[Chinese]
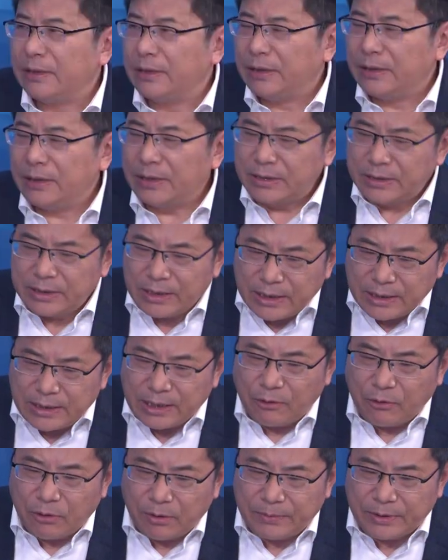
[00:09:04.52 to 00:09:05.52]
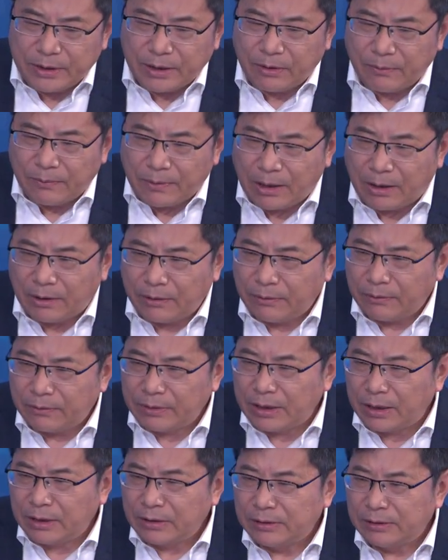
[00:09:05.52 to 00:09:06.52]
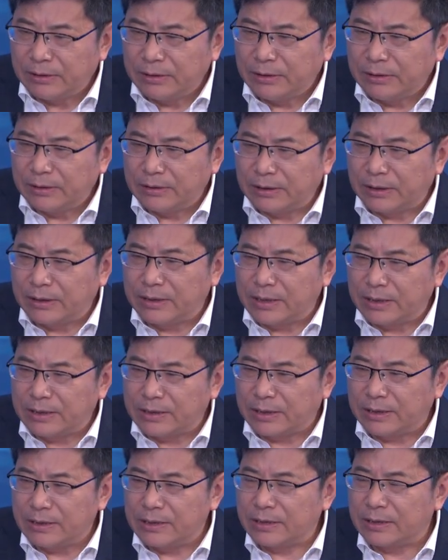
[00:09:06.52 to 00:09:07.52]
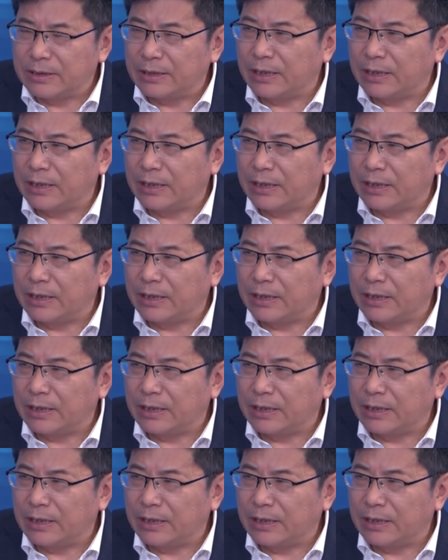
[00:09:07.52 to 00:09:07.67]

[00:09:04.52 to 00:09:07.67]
那现在我们这个网红呢？这些城市